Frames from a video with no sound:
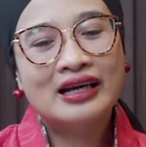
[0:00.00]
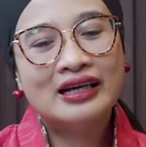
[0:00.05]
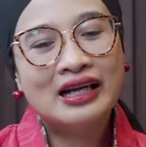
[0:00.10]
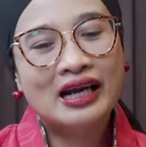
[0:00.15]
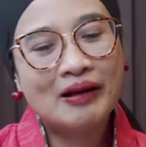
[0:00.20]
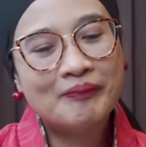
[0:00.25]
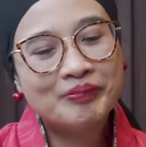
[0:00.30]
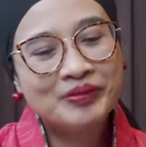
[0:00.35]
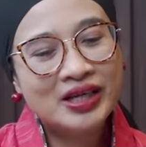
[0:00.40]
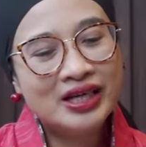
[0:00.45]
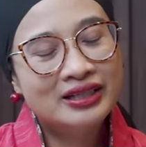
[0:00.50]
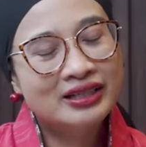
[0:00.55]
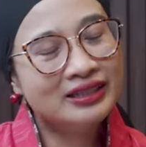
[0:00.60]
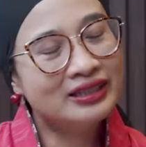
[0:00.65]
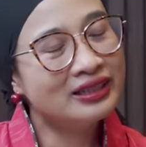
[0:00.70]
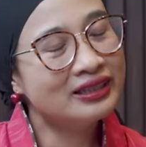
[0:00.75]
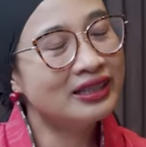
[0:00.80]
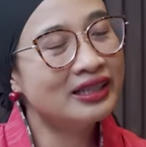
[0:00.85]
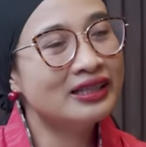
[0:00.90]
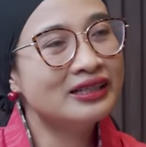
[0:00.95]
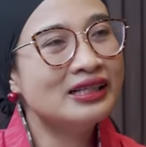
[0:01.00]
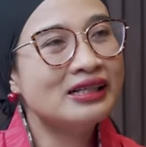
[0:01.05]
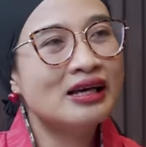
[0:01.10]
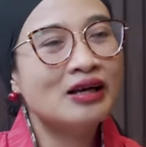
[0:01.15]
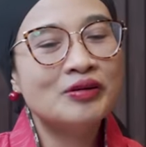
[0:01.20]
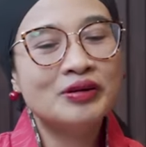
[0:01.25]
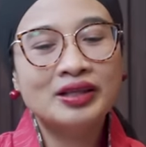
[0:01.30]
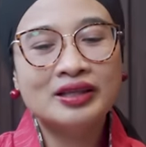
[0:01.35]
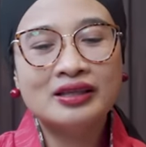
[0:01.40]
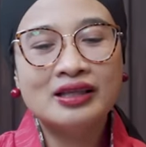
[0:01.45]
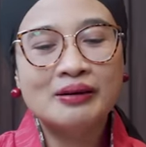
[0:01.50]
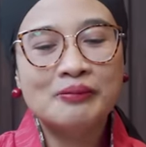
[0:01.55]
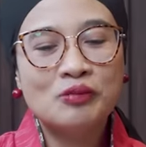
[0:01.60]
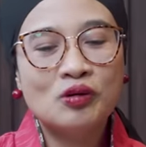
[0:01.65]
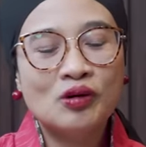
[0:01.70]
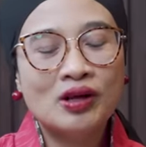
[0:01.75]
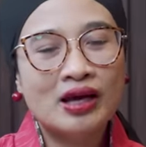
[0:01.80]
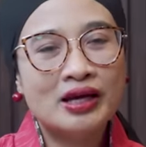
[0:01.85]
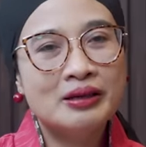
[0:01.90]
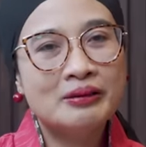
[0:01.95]
Nah, di titik ini lalu kita
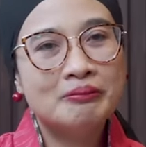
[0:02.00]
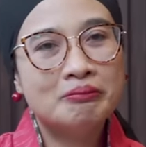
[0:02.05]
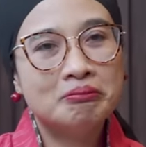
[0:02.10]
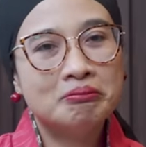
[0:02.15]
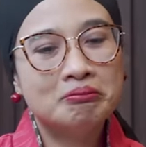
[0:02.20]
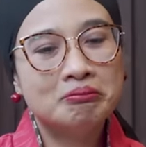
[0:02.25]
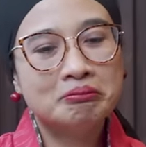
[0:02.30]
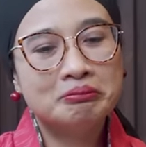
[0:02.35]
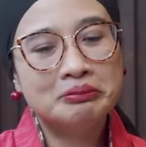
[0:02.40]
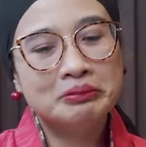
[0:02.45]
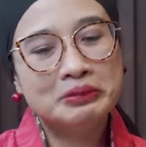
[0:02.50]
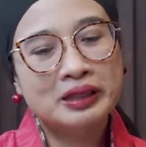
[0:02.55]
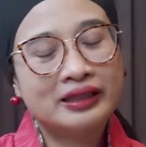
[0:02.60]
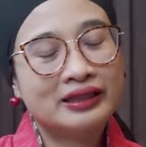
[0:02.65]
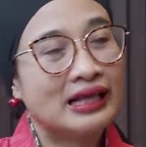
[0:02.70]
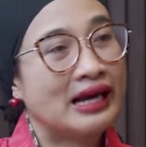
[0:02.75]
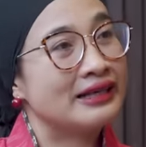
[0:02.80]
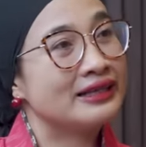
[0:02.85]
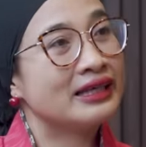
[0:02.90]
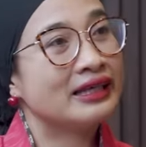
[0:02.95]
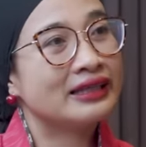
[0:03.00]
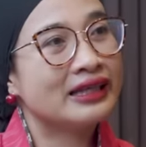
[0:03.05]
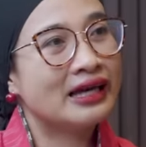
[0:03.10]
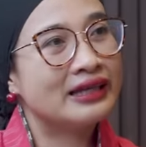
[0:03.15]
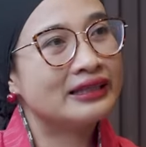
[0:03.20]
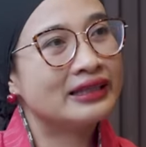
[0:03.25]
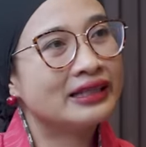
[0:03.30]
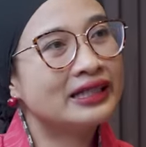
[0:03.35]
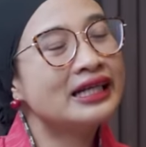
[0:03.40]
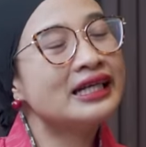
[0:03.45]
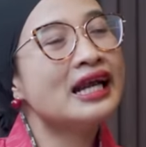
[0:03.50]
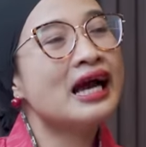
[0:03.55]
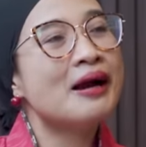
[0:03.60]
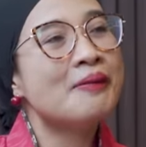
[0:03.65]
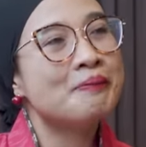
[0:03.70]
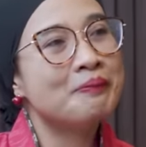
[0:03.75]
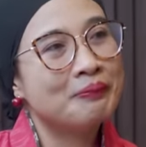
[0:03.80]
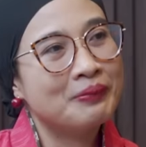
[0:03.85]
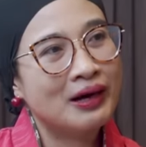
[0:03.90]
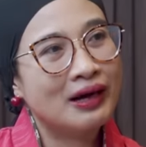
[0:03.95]
mulai bertanya-tanya
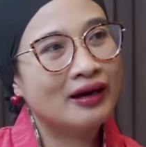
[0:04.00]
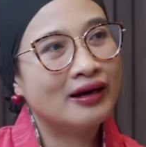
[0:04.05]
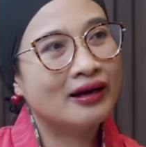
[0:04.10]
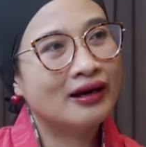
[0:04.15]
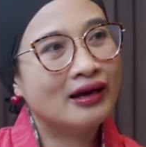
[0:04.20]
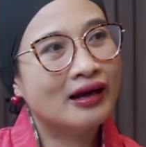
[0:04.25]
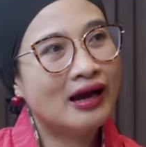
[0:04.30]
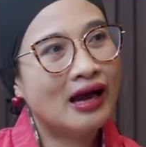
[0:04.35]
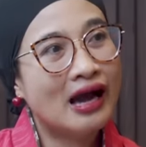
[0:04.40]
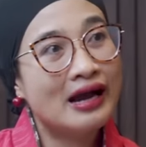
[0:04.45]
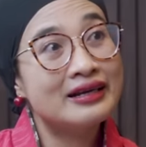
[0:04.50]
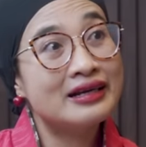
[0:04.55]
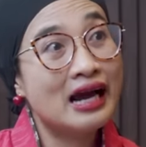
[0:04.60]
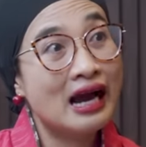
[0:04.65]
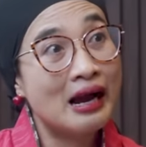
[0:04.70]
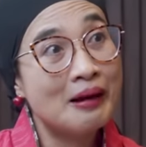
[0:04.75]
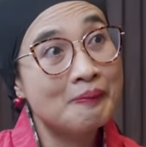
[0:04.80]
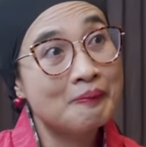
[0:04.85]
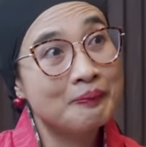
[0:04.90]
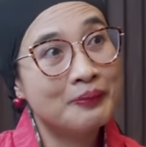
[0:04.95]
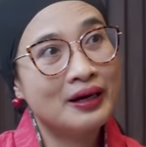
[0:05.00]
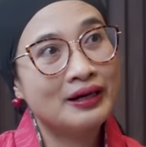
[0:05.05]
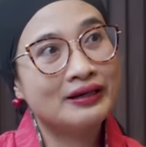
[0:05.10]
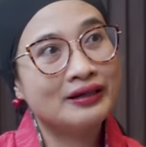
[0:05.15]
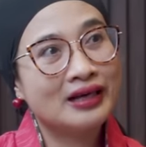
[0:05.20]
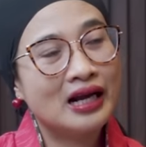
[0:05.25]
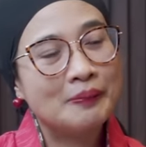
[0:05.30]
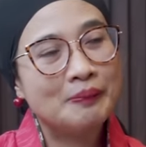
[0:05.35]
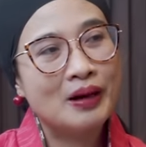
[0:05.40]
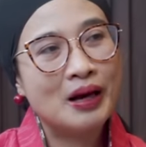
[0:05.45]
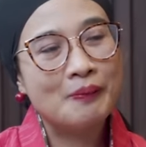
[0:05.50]
kenapa ada apa dengan okay.